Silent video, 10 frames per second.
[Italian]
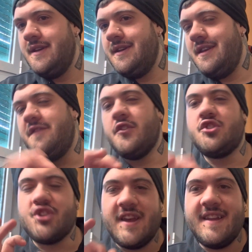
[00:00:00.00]
I
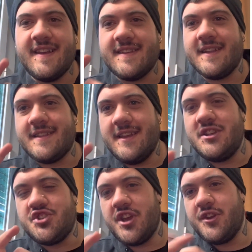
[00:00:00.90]
foggiani che
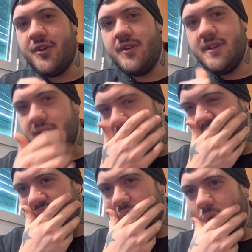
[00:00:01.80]
satteggiano
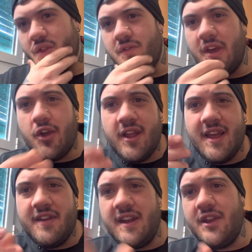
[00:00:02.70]
quando vengono ad
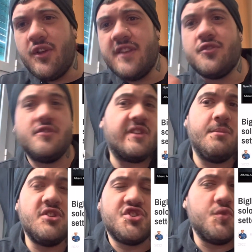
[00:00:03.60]
Avellino che sono sempre
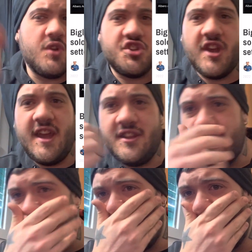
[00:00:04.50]
in
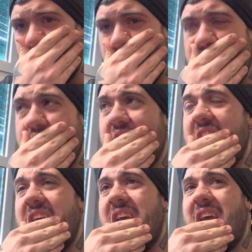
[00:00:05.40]
500,
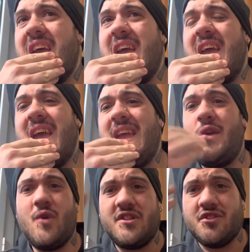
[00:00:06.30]
in
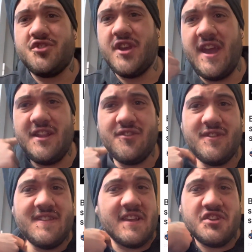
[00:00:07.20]
400,
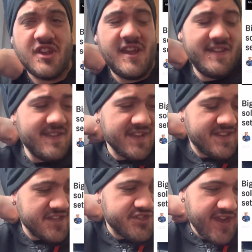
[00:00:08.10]
in 600, in
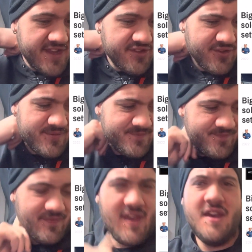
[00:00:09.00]
700.
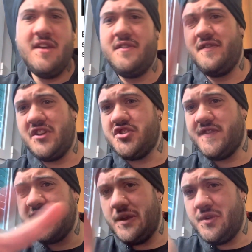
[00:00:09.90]
Vi faccio
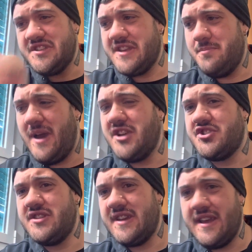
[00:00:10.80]
vedere queste
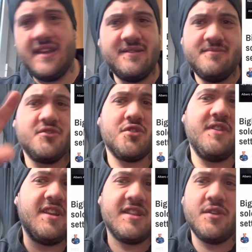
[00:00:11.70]
immagini che
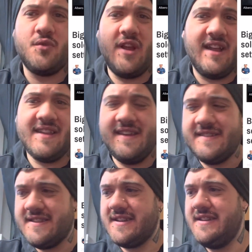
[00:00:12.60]
troverete qui alla
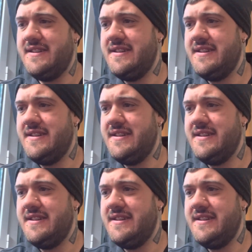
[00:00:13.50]
destra